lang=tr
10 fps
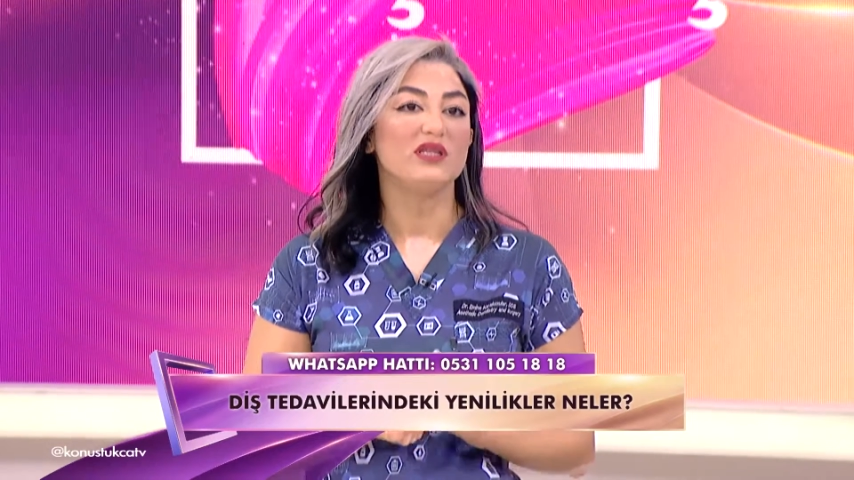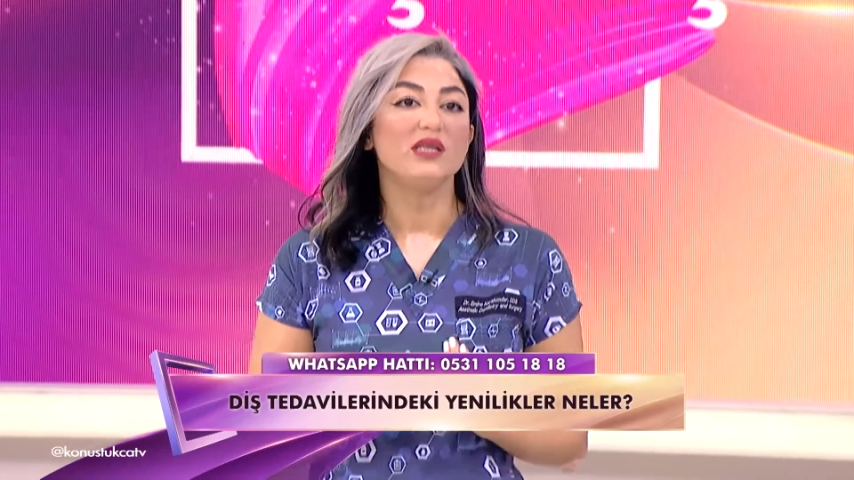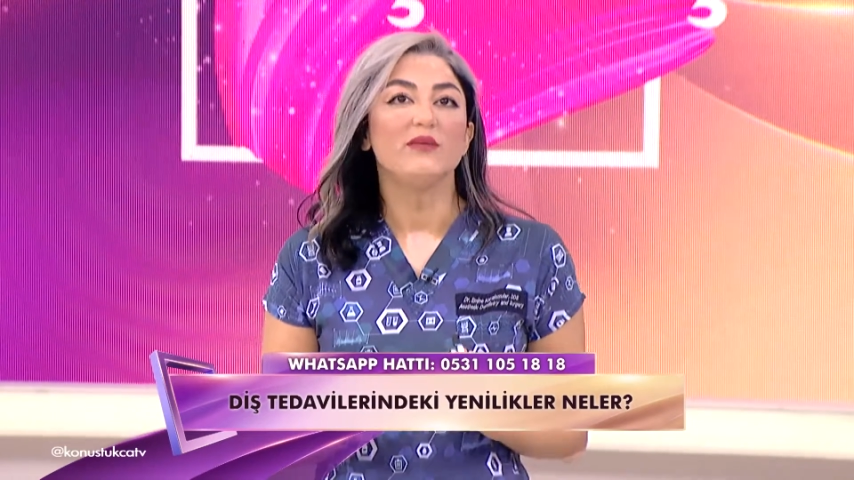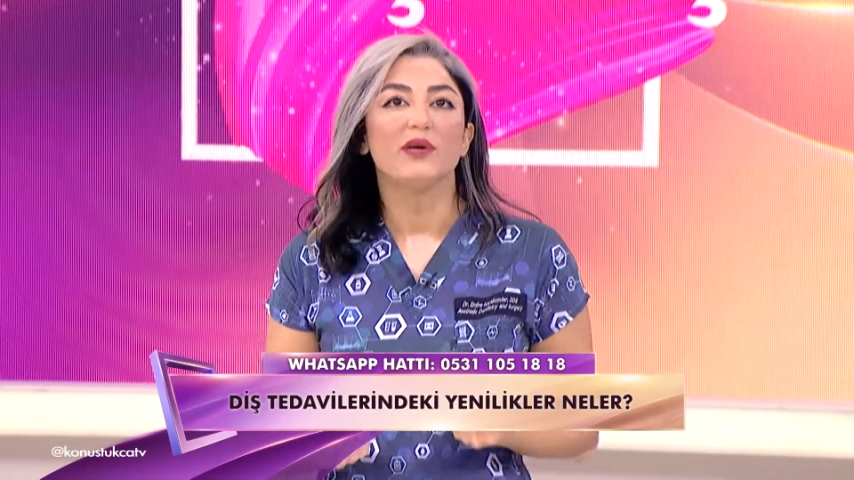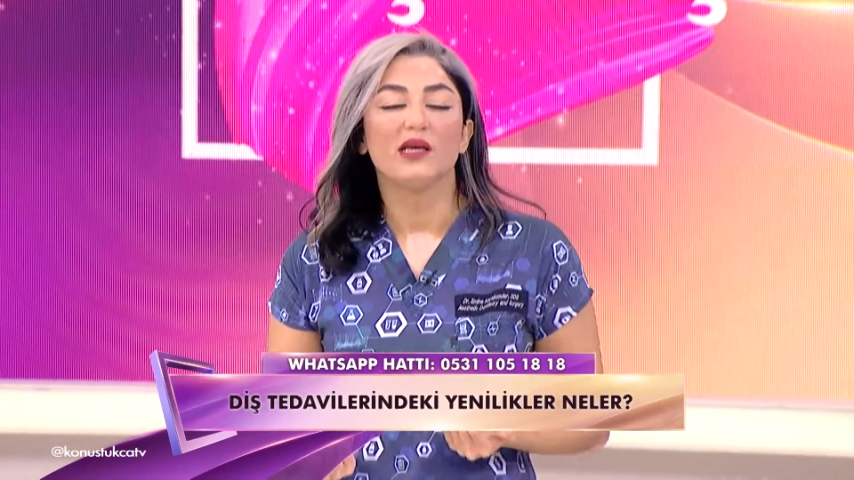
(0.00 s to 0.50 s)

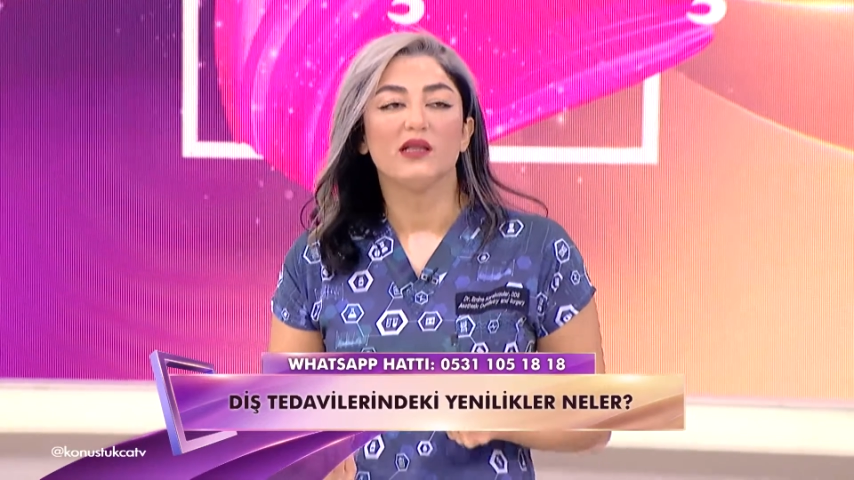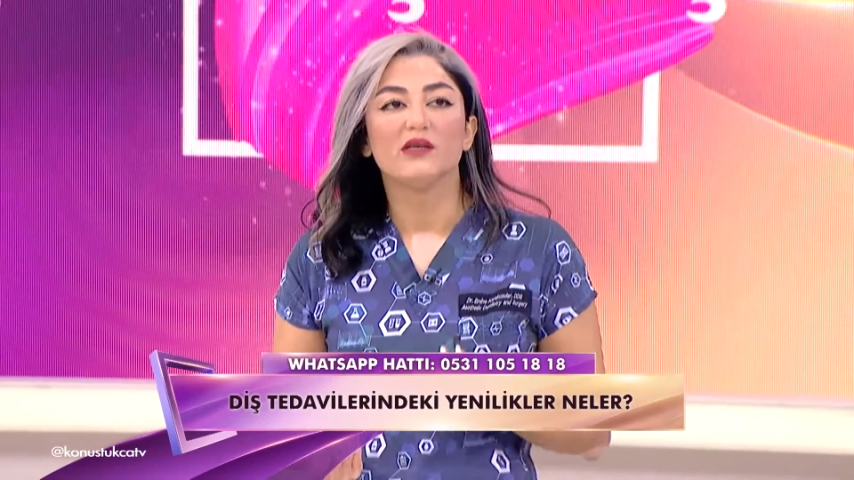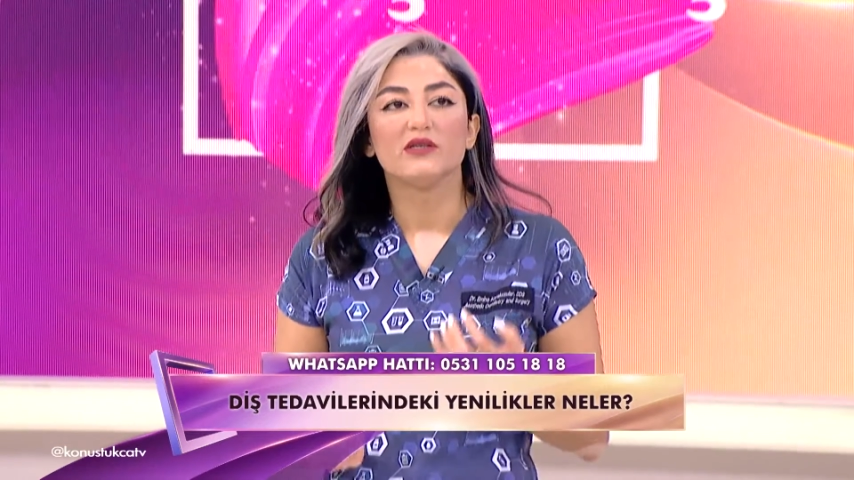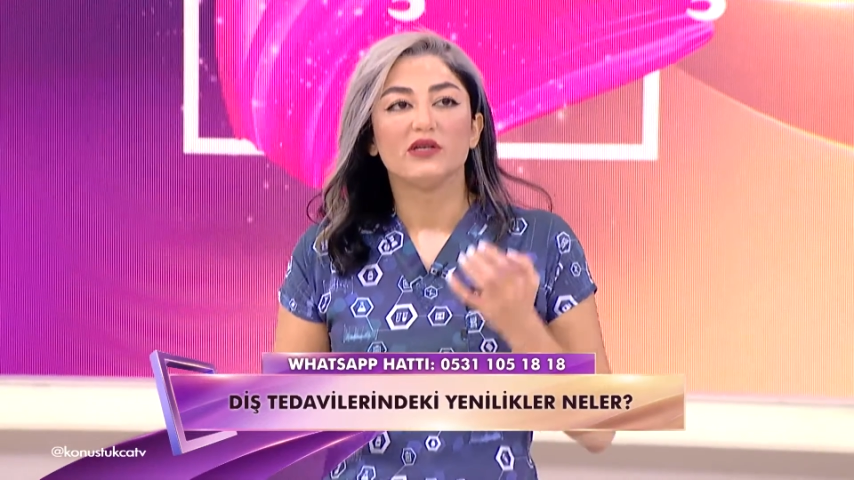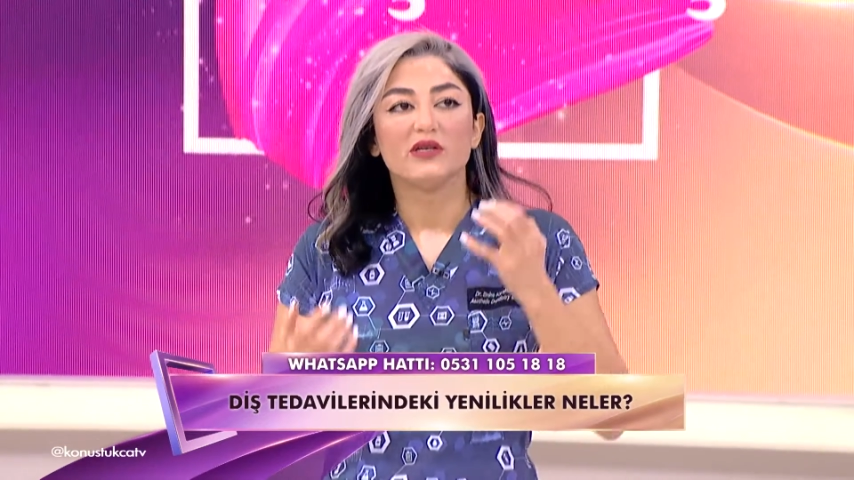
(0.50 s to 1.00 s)
Ne demek
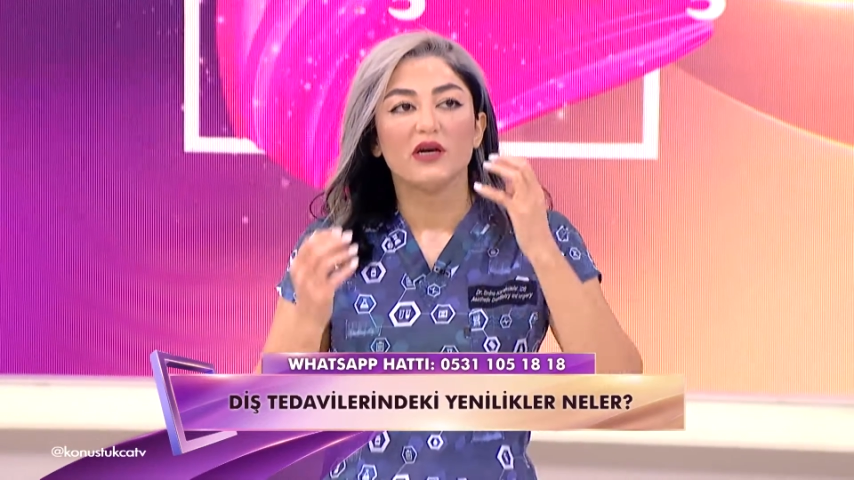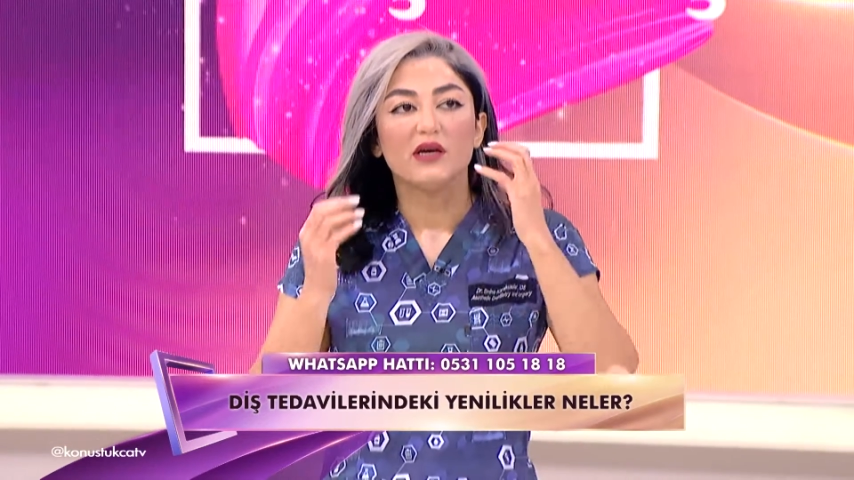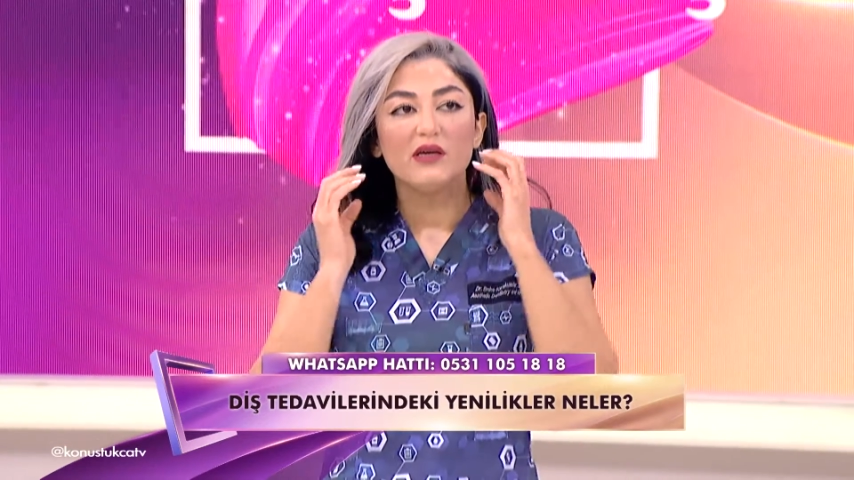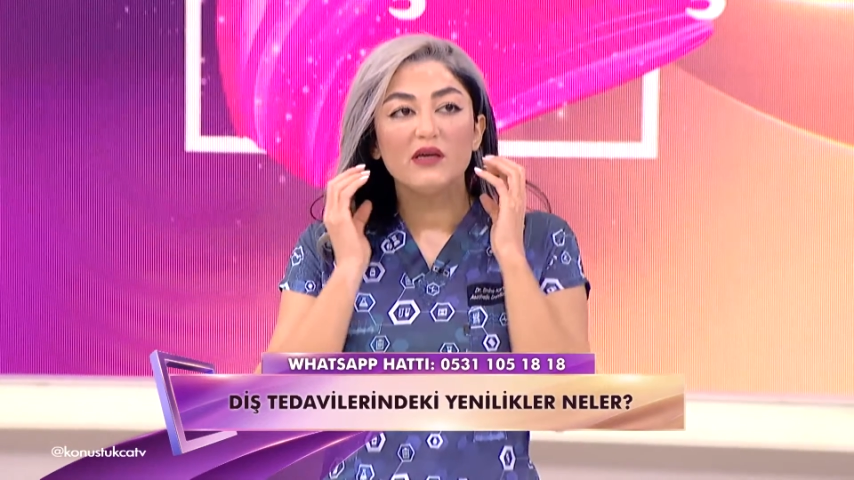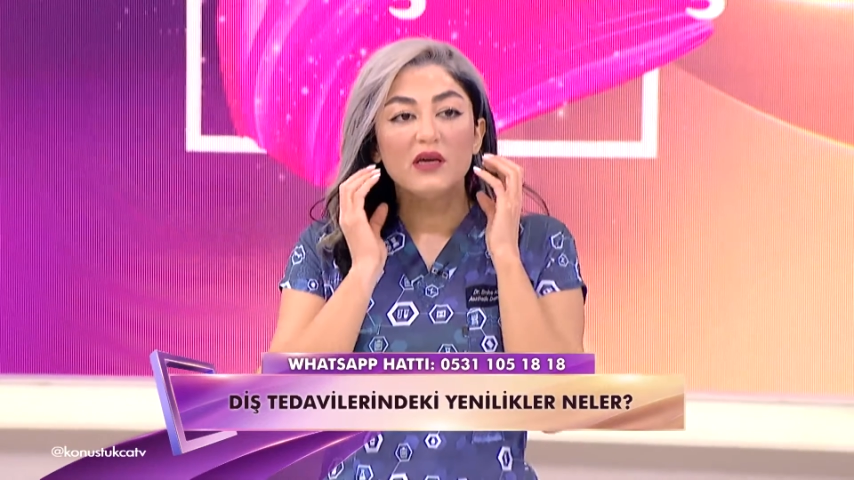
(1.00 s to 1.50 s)
ileri
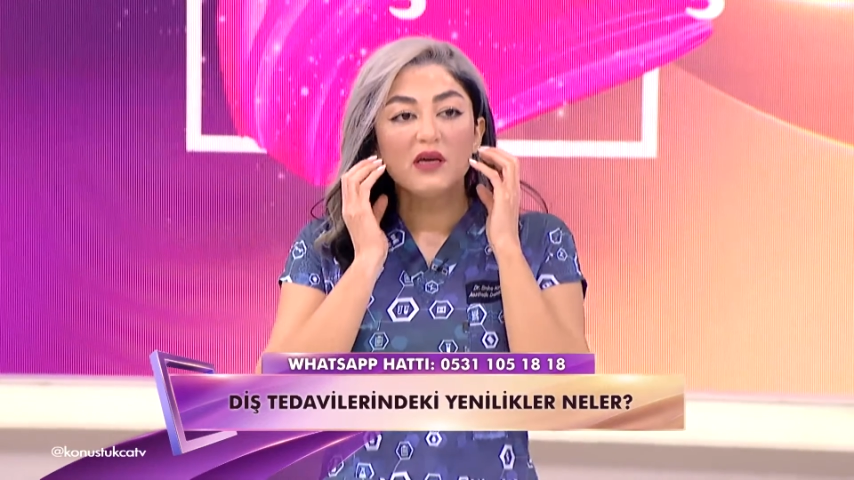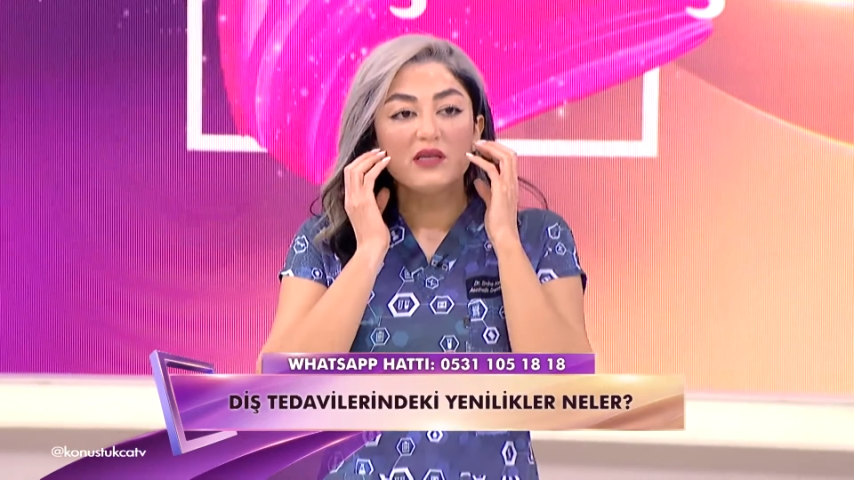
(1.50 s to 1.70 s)
cerrahi?